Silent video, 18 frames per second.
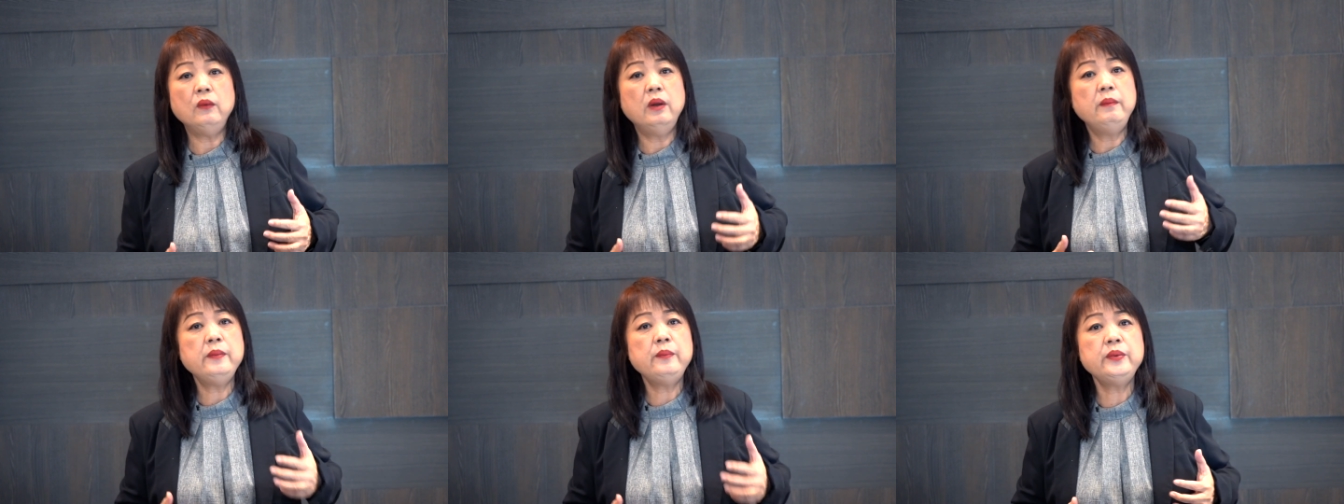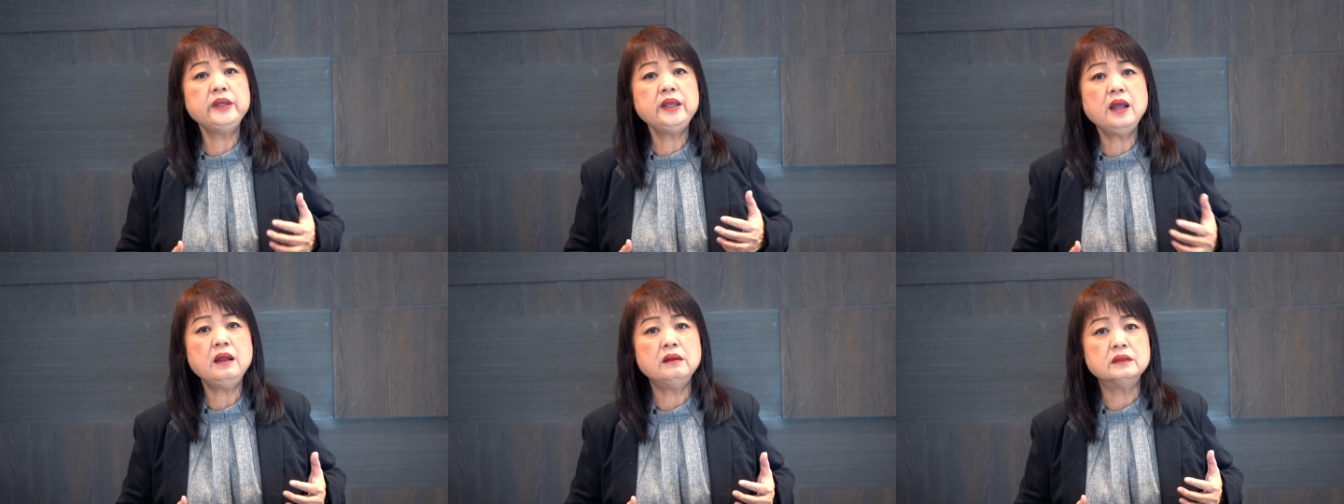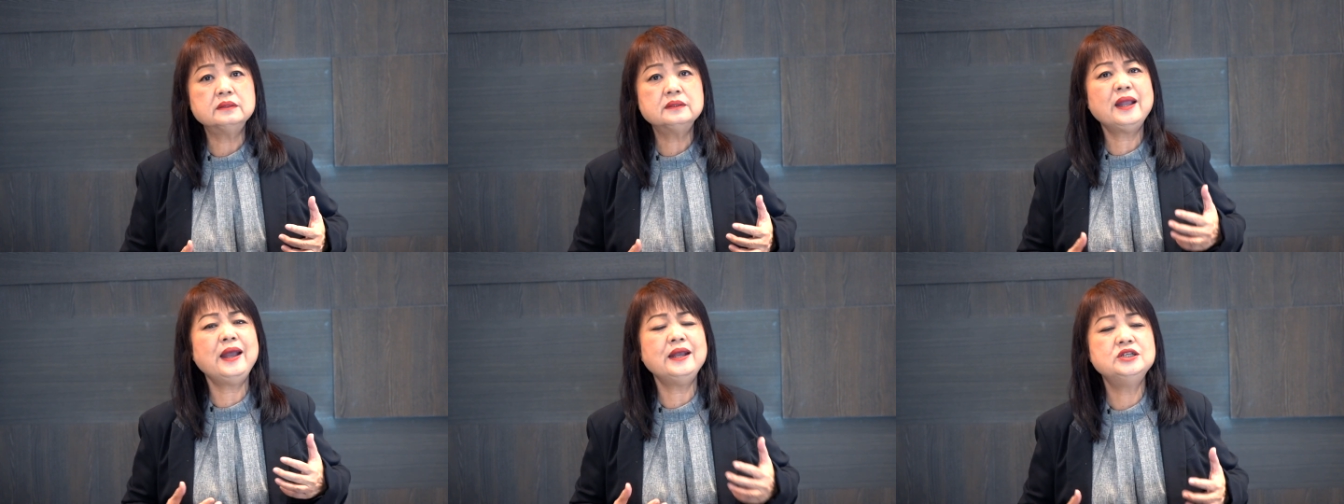我们不要
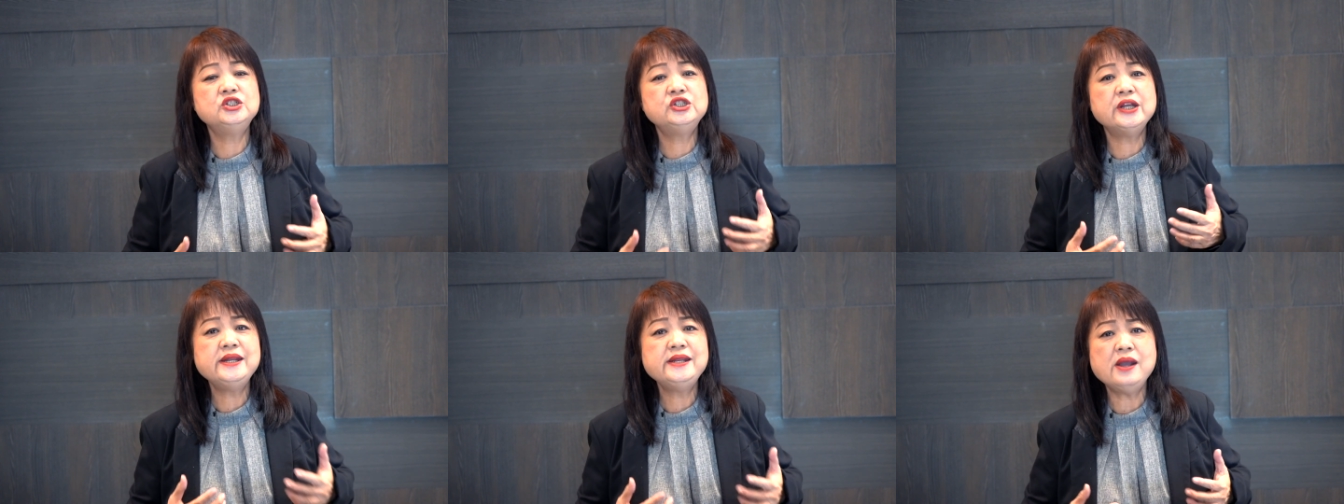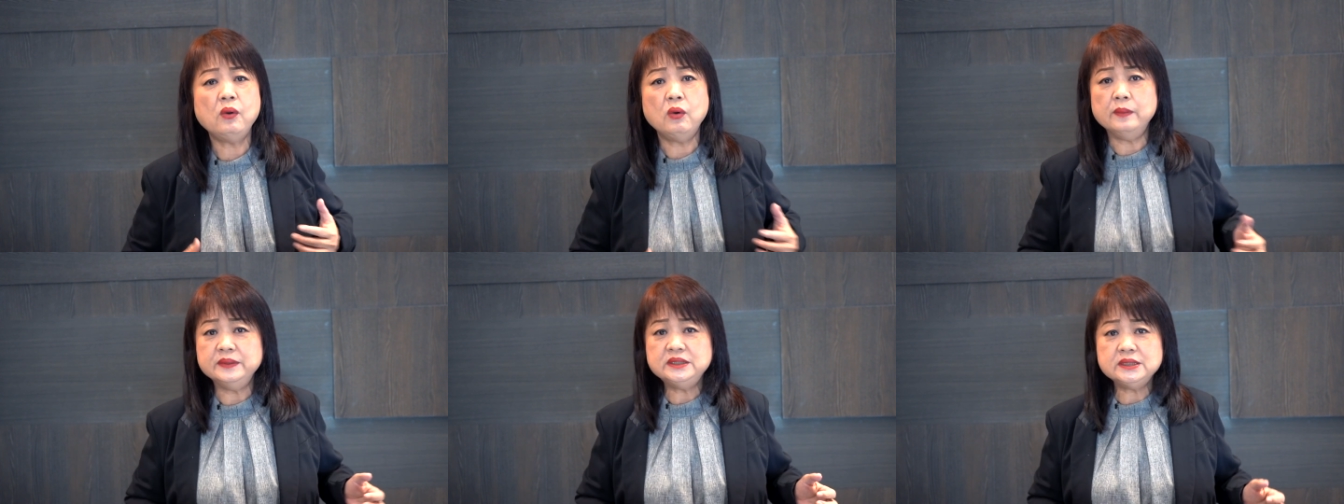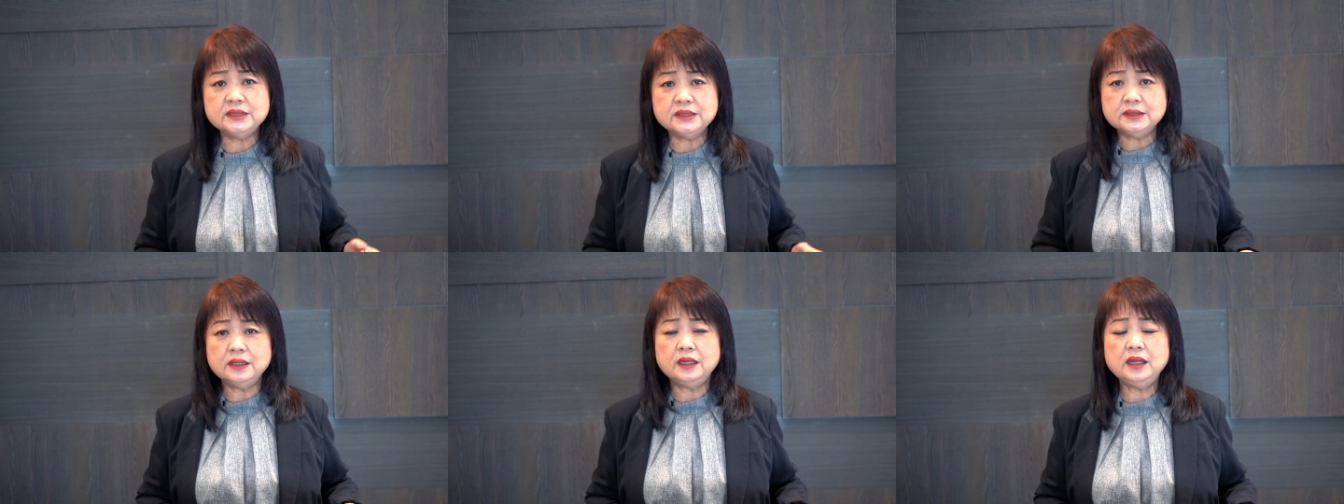太炫耀我们
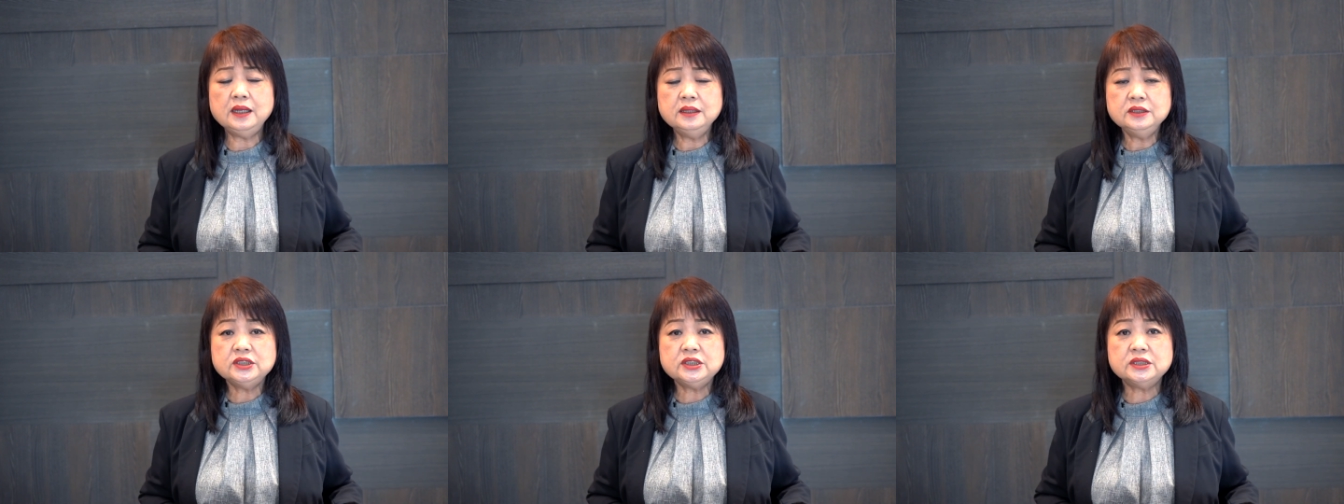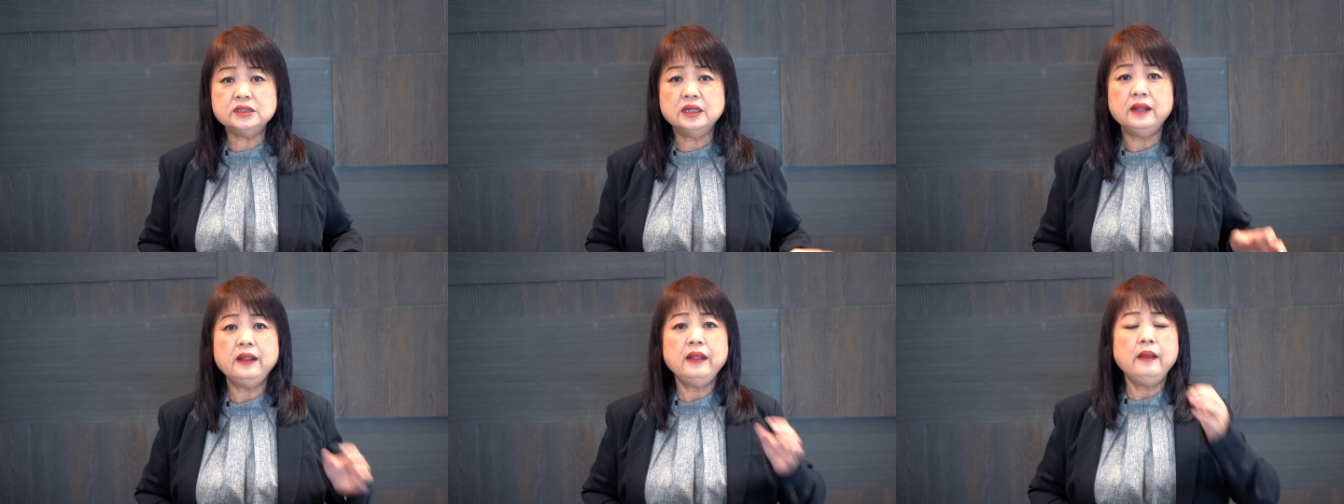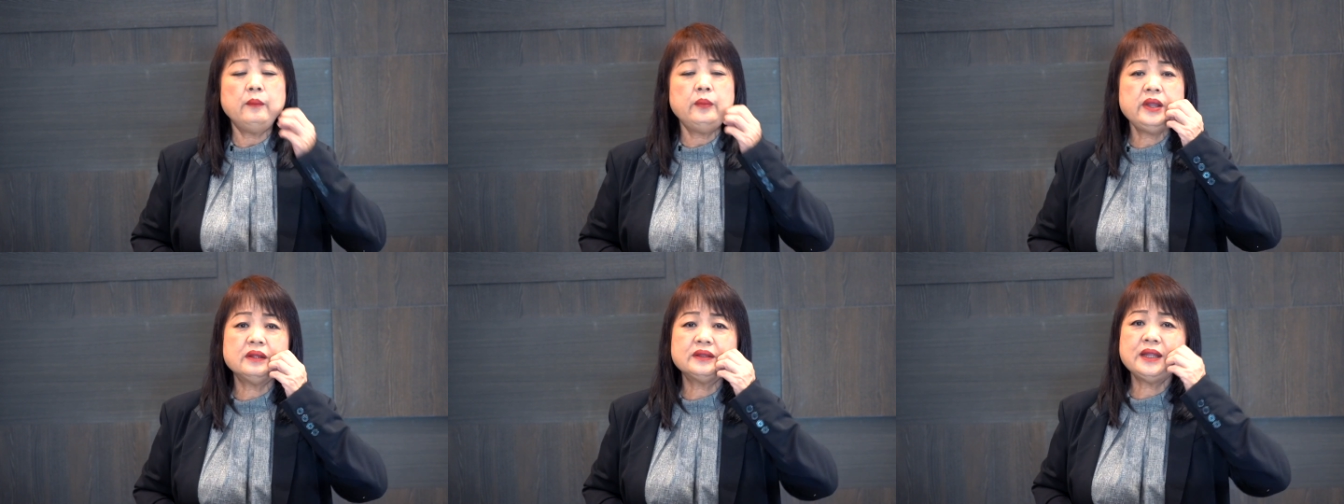自己的恩赐，
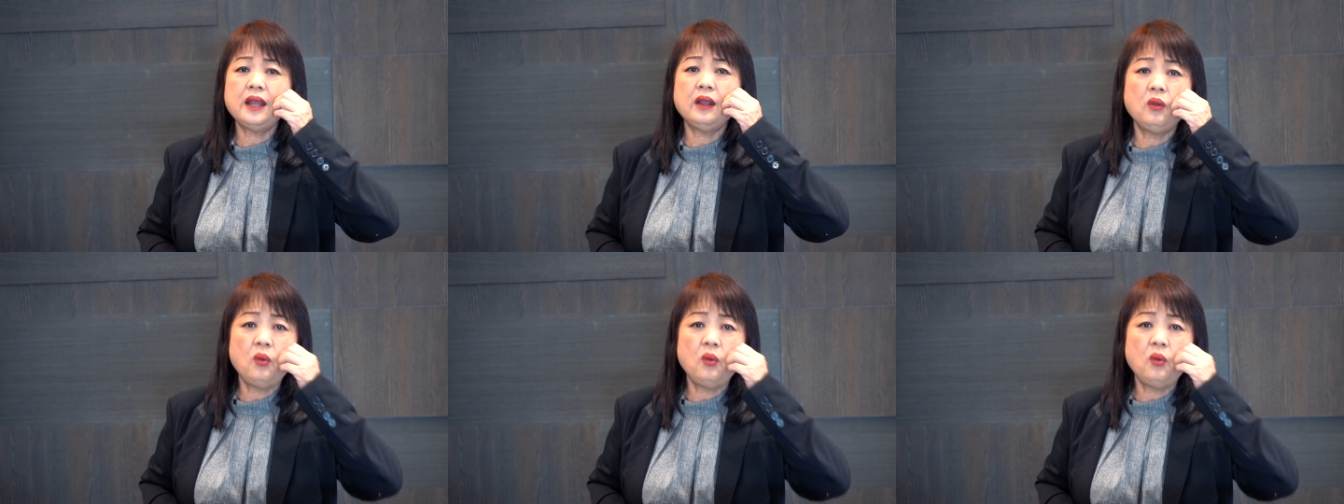不要太